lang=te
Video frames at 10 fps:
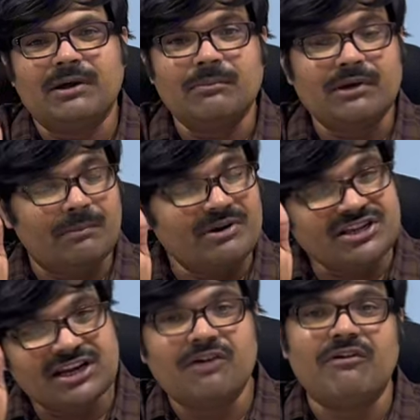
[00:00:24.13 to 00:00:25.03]
మనం
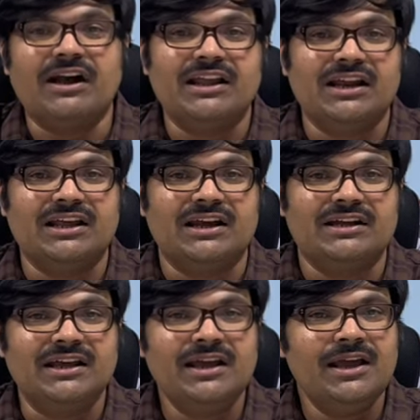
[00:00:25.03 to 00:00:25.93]
కమర్షియల్గా వాడాలి
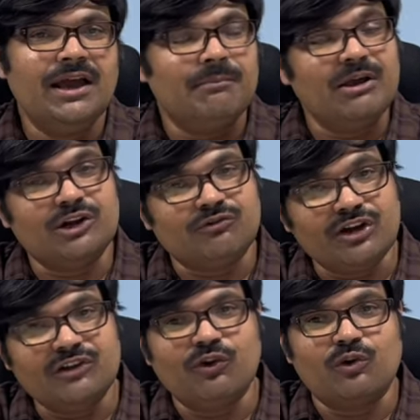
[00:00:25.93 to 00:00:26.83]
అంటే మీకు
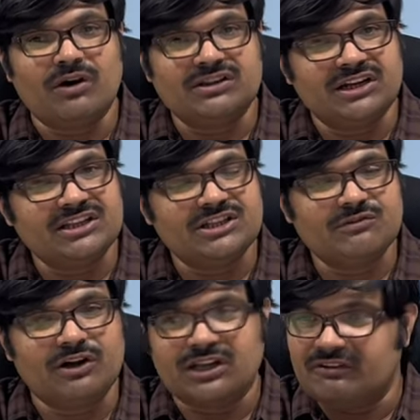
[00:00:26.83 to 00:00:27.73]
ట్వంటీ ఫోర్ వాట్ థర్టీ సిక్స్
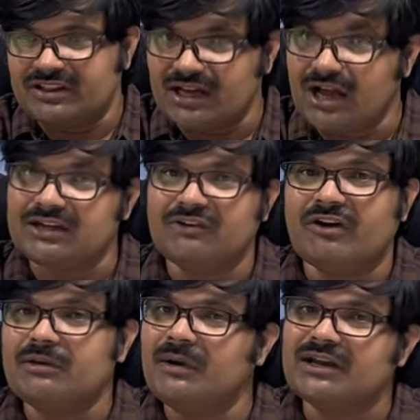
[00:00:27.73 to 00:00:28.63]
వాట్ ఈ విధంగా అంటే
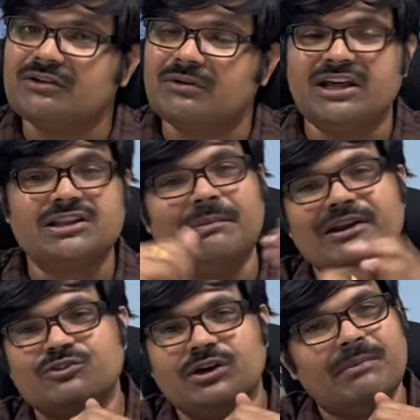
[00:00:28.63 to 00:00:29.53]
వన్ మీటర్ లేజర్
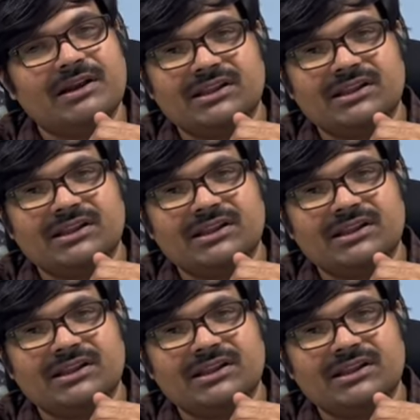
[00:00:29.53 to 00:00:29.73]
బ్లేడ్స్ కూడా మన